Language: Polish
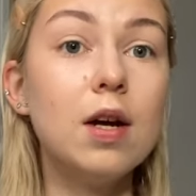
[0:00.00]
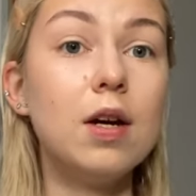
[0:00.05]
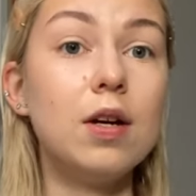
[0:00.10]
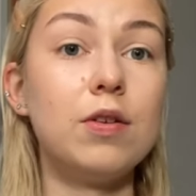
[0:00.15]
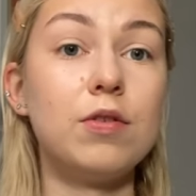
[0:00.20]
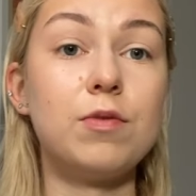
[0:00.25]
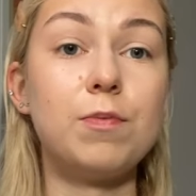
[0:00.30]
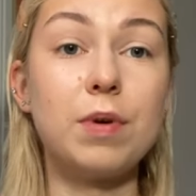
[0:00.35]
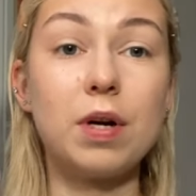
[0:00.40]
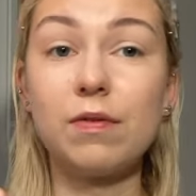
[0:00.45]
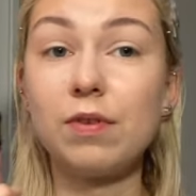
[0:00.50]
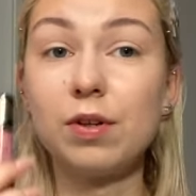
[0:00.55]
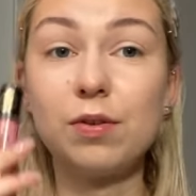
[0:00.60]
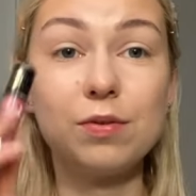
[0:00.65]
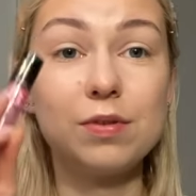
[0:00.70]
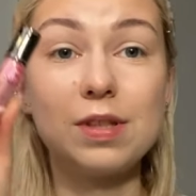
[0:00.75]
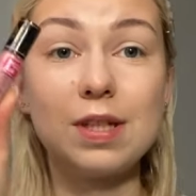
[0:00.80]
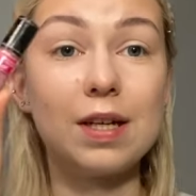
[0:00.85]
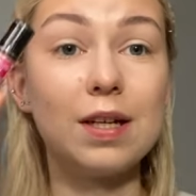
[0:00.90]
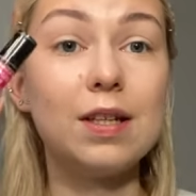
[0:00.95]
Już prawie go
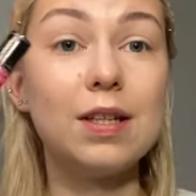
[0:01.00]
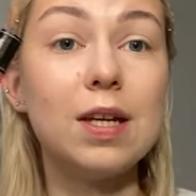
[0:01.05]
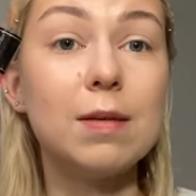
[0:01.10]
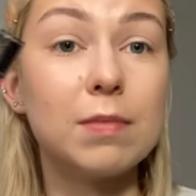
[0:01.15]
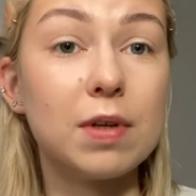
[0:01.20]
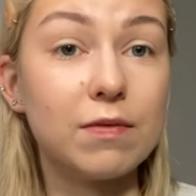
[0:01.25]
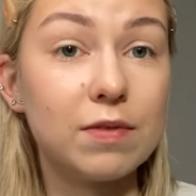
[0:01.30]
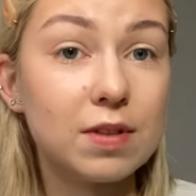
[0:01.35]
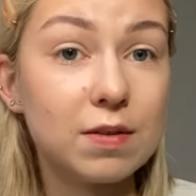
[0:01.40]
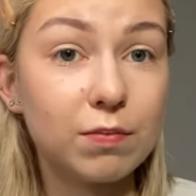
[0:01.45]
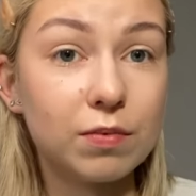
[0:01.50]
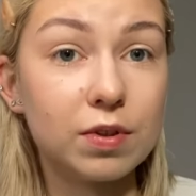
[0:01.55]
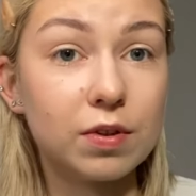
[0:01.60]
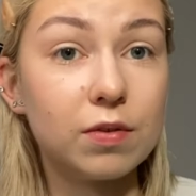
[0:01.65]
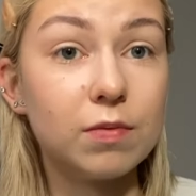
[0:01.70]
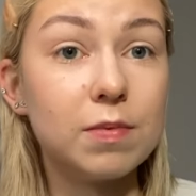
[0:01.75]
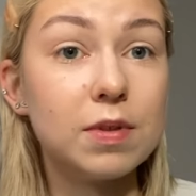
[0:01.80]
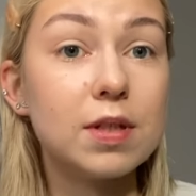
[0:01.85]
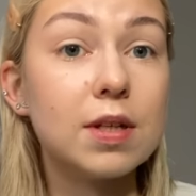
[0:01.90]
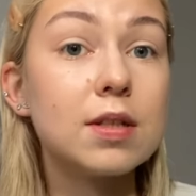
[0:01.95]
tutaj nie ma, więc muszę
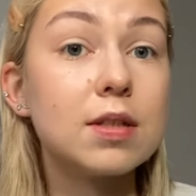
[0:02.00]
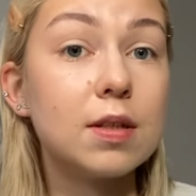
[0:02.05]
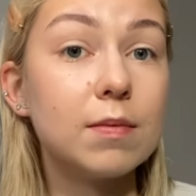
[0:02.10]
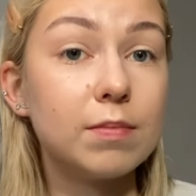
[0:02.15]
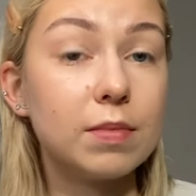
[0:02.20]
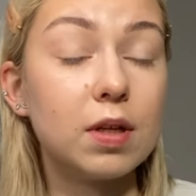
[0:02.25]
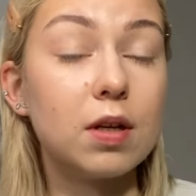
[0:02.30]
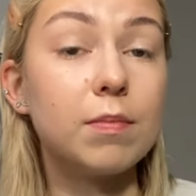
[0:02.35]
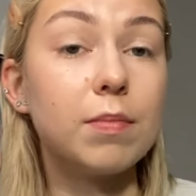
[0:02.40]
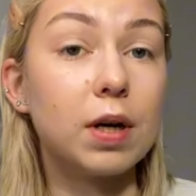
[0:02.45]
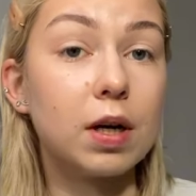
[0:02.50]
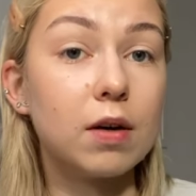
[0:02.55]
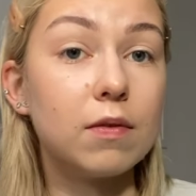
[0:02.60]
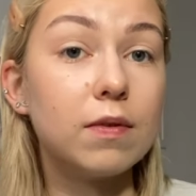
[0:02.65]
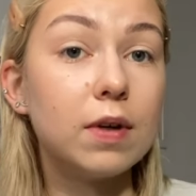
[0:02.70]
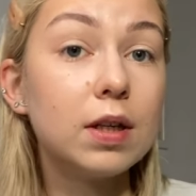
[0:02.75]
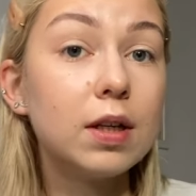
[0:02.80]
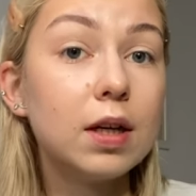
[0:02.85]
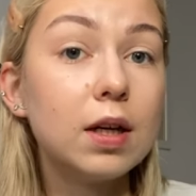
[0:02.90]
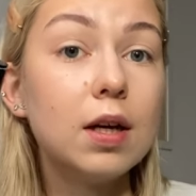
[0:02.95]
kupić następne
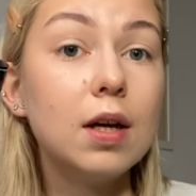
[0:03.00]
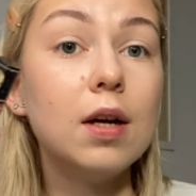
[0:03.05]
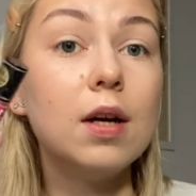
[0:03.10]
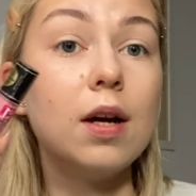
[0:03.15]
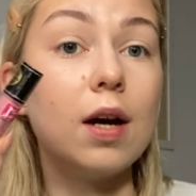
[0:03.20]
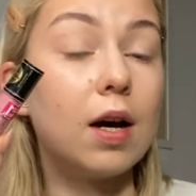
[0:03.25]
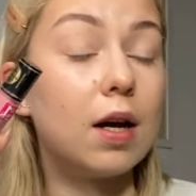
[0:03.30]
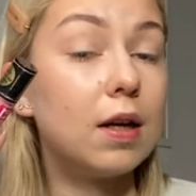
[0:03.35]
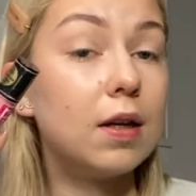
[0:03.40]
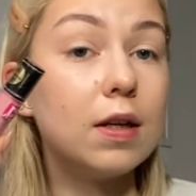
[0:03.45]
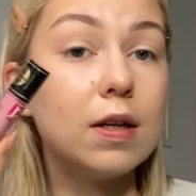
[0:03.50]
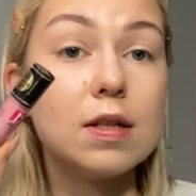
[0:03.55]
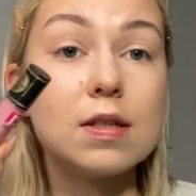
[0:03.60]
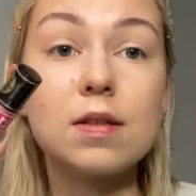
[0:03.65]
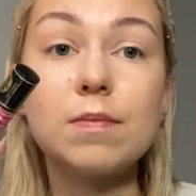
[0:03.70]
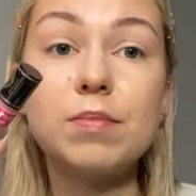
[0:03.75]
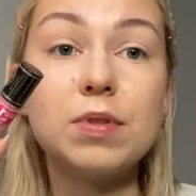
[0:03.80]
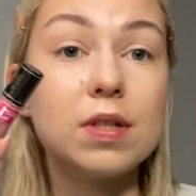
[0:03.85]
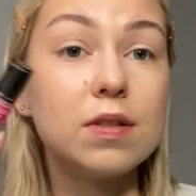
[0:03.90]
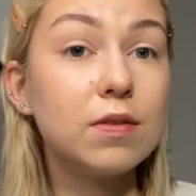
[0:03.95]
opakowanie, ale
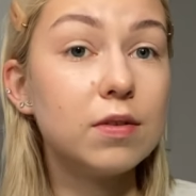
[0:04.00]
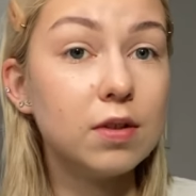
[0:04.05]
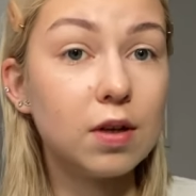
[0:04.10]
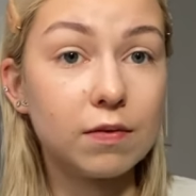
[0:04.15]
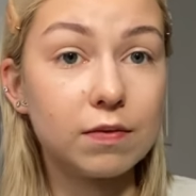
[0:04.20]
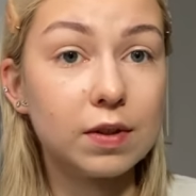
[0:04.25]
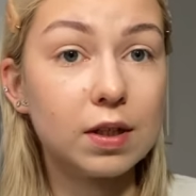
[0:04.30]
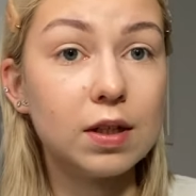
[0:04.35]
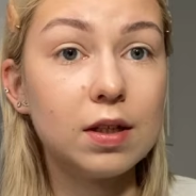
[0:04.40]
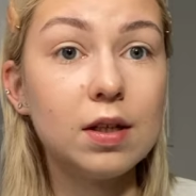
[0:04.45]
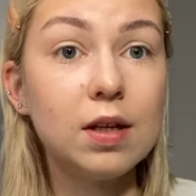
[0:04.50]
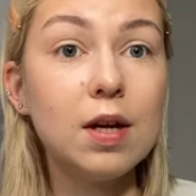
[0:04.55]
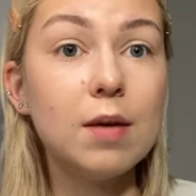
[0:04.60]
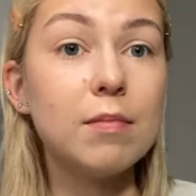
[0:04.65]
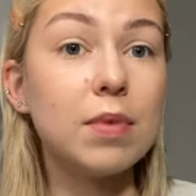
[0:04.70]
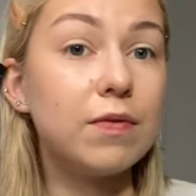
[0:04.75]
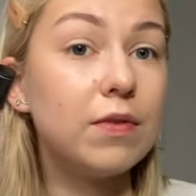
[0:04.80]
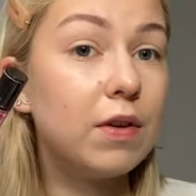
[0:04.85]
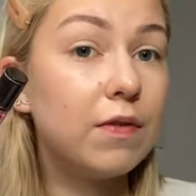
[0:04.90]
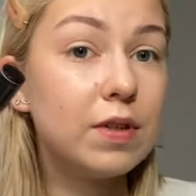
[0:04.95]
jest przycudowny.
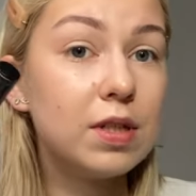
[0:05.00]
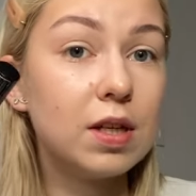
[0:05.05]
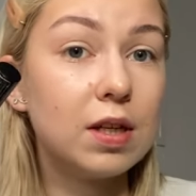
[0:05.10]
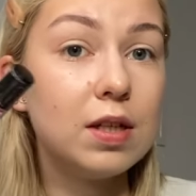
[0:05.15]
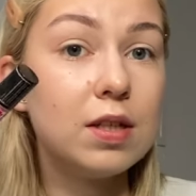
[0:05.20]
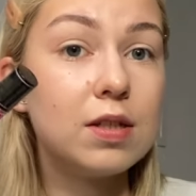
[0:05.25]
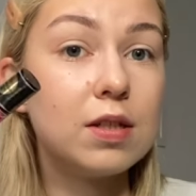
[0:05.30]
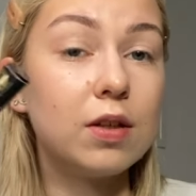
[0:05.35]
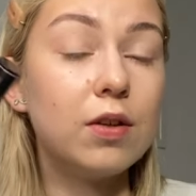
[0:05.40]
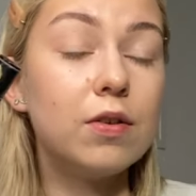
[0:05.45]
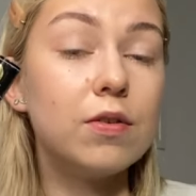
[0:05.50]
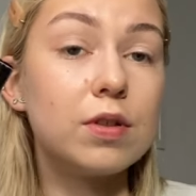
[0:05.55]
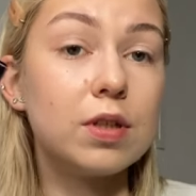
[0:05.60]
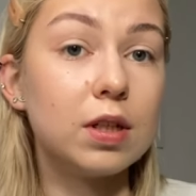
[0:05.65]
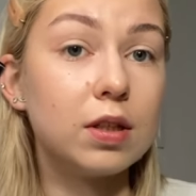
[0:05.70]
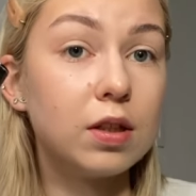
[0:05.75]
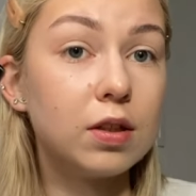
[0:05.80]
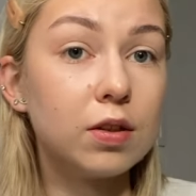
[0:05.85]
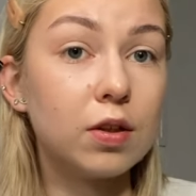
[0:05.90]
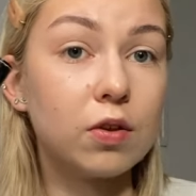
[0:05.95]
Pewnie widzieliście go już na
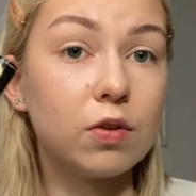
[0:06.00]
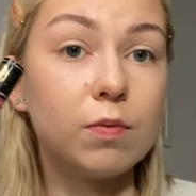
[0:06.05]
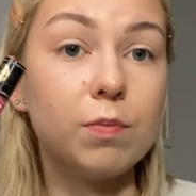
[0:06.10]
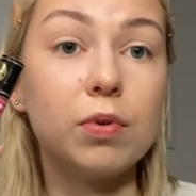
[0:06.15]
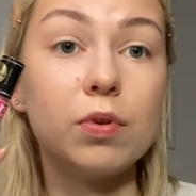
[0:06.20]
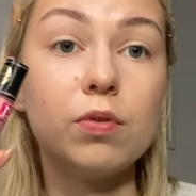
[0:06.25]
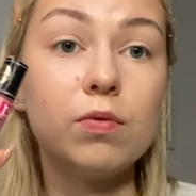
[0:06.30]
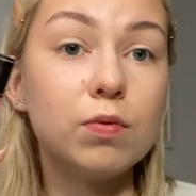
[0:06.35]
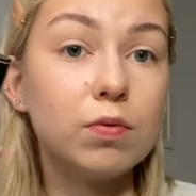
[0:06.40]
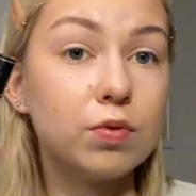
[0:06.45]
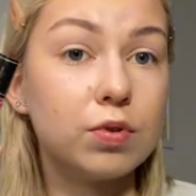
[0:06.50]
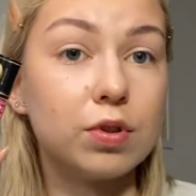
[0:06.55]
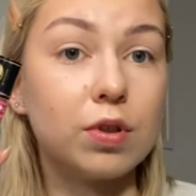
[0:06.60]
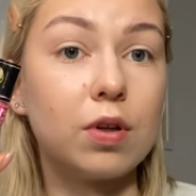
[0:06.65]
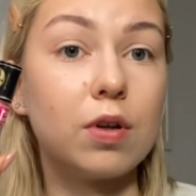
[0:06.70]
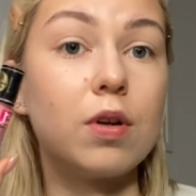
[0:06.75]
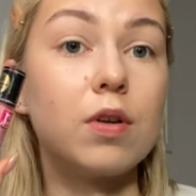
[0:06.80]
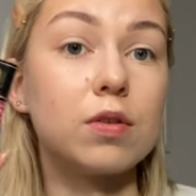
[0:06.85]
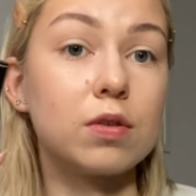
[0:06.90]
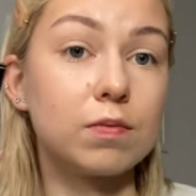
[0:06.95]
TikToku, bo
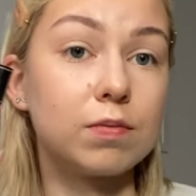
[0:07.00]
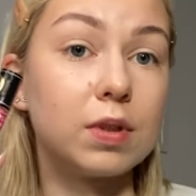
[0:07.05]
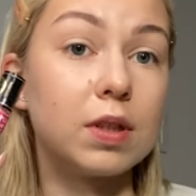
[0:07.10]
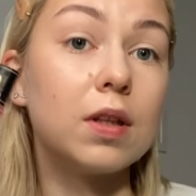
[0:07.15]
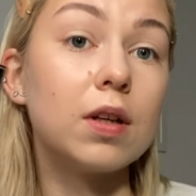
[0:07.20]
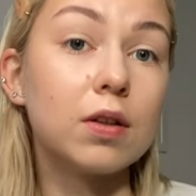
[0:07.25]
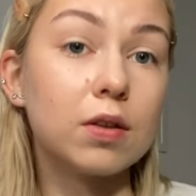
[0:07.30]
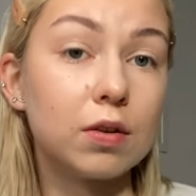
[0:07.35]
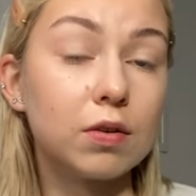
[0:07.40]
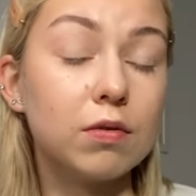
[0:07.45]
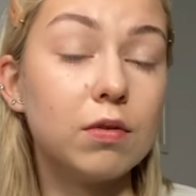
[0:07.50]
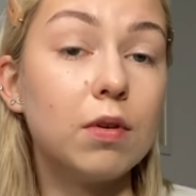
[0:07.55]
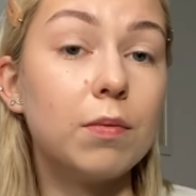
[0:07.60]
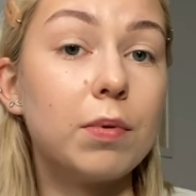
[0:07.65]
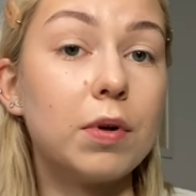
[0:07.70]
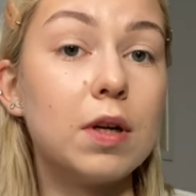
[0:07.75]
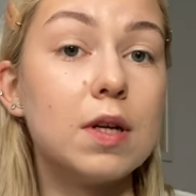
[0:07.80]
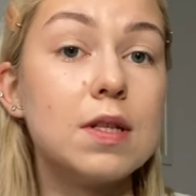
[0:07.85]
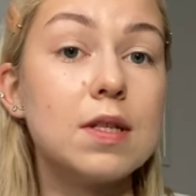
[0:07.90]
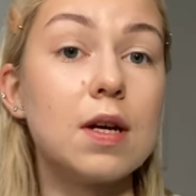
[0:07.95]
dużo osób na TikToku go
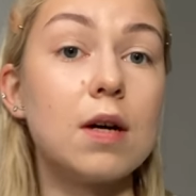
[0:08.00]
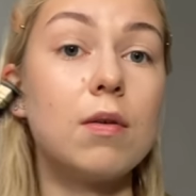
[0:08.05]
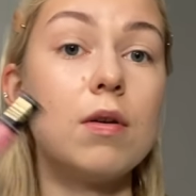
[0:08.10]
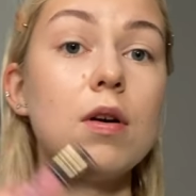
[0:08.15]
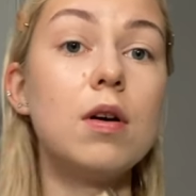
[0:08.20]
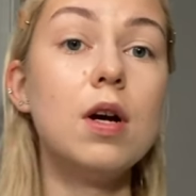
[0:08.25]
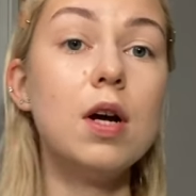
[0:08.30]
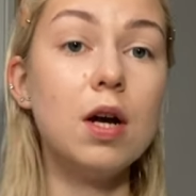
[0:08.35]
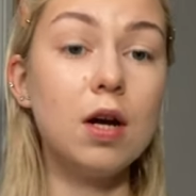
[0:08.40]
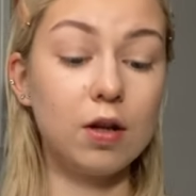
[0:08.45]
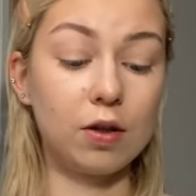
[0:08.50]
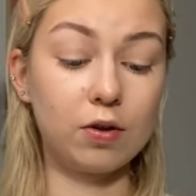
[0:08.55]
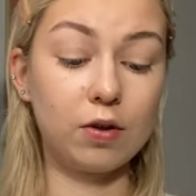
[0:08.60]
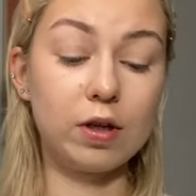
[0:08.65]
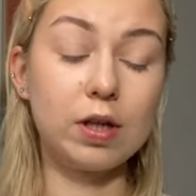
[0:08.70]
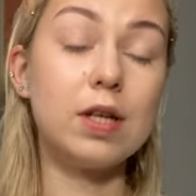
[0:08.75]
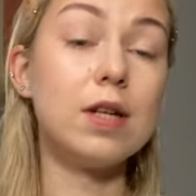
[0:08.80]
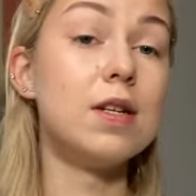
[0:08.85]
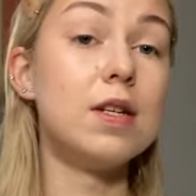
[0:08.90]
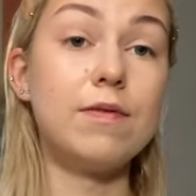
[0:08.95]
polecało. No
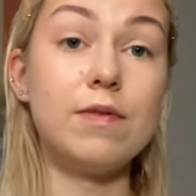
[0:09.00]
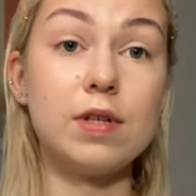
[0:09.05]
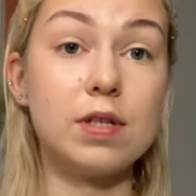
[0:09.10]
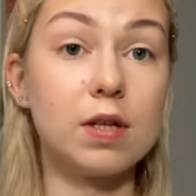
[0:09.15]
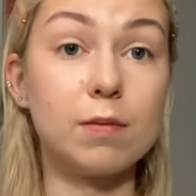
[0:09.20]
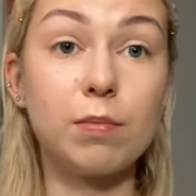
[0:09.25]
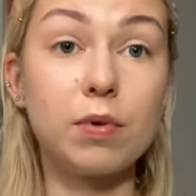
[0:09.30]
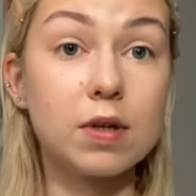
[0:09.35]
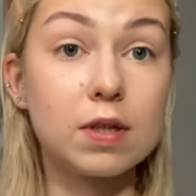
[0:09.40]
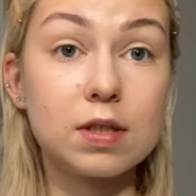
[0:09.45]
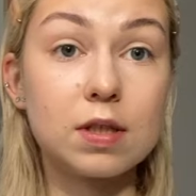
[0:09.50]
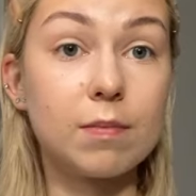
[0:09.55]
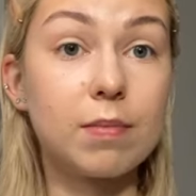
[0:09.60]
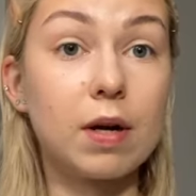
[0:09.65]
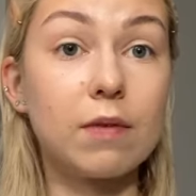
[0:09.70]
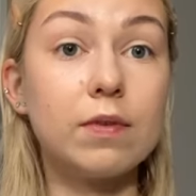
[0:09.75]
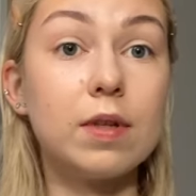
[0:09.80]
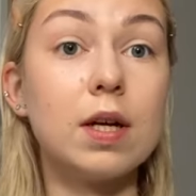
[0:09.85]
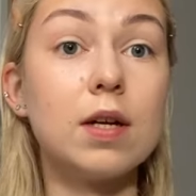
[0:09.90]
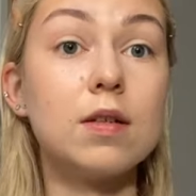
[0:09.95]
i nie dziwię się, bo jest
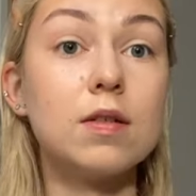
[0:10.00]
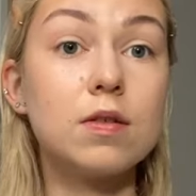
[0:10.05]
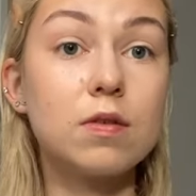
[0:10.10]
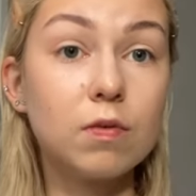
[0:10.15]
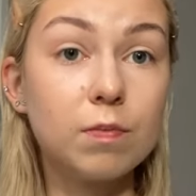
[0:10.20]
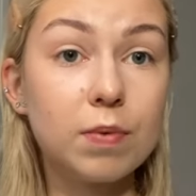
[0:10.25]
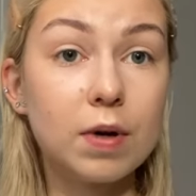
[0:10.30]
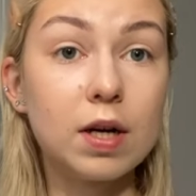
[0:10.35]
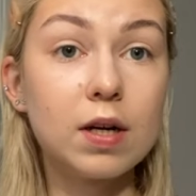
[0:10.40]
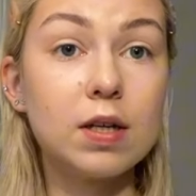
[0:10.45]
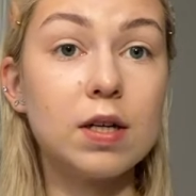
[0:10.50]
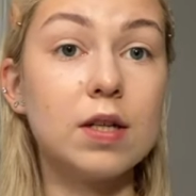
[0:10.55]
naprawdę super.